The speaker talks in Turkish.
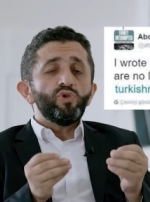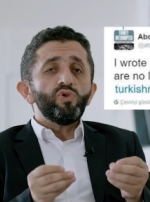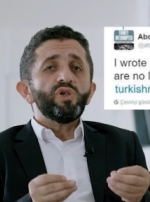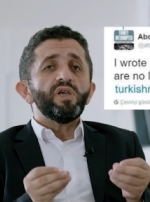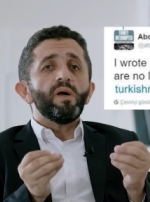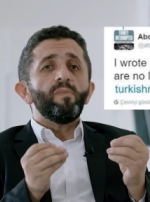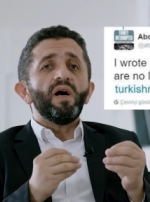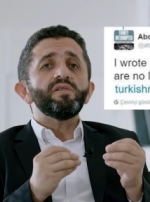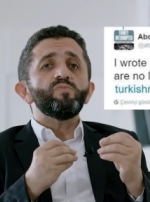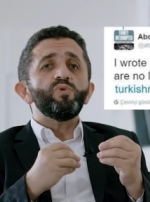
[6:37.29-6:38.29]
Türkiye'de
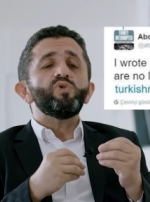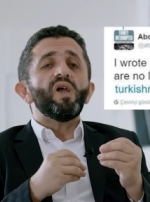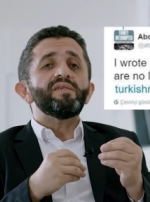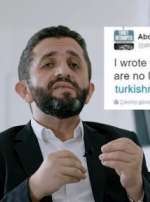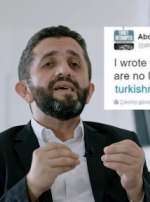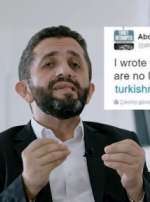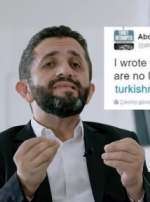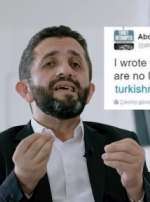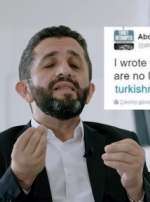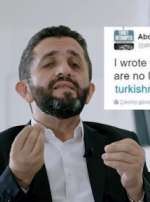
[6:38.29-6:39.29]
bazı büyükelçiler
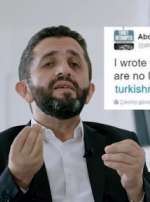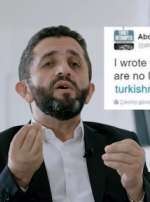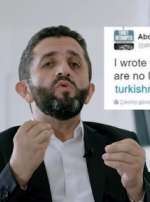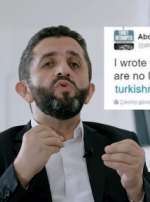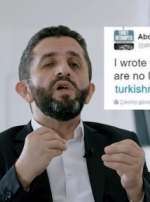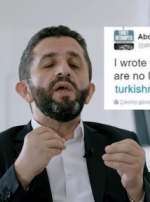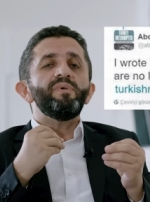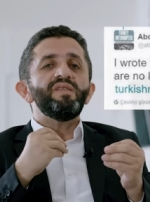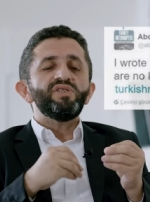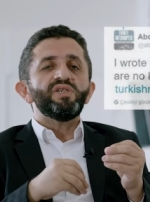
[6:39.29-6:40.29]
saldırıya
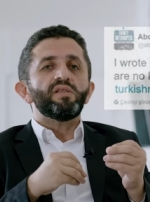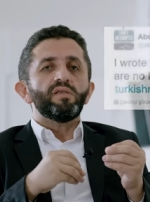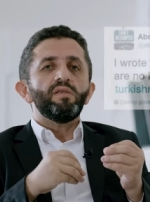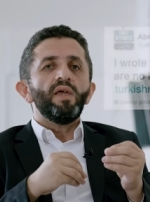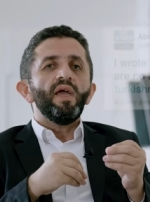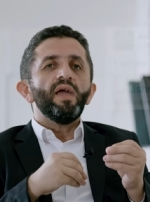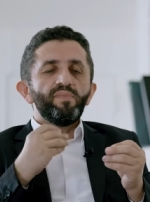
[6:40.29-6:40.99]
uğrayabilir şeklinde